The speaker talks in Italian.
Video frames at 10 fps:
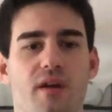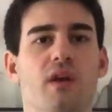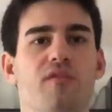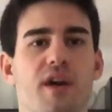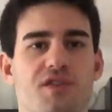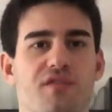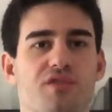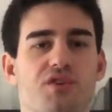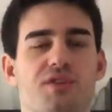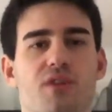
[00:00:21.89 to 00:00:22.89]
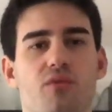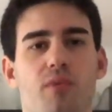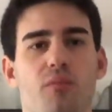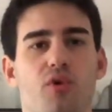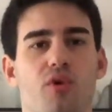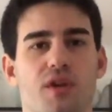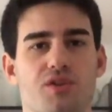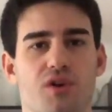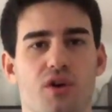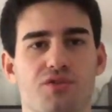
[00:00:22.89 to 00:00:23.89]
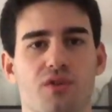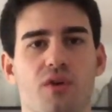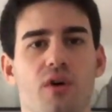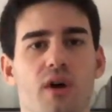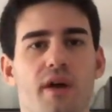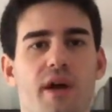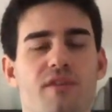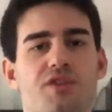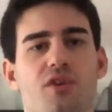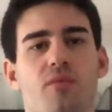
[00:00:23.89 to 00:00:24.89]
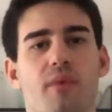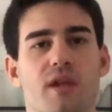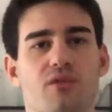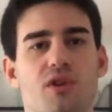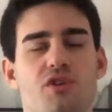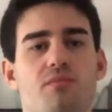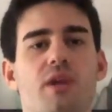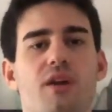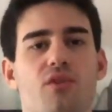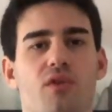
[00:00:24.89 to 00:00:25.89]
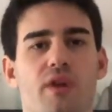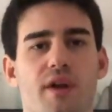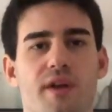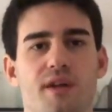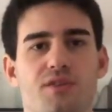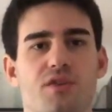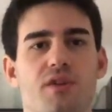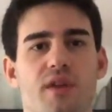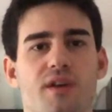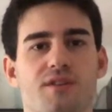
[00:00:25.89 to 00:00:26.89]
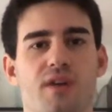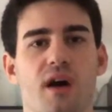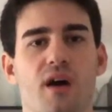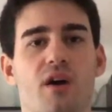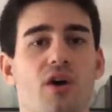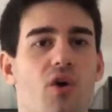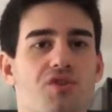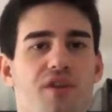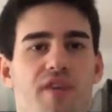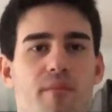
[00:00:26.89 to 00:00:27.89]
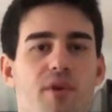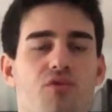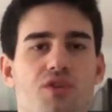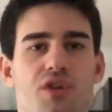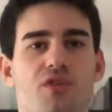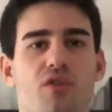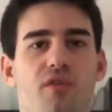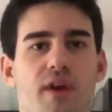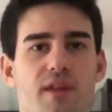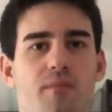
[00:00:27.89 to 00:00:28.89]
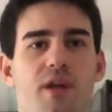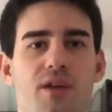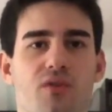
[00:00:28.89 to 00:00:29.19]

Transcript: Chi invece fosse stato un po' più coraggioso e avesse comprato 10.000 dollari in azioni Tesla, oggi avrebbe 290.000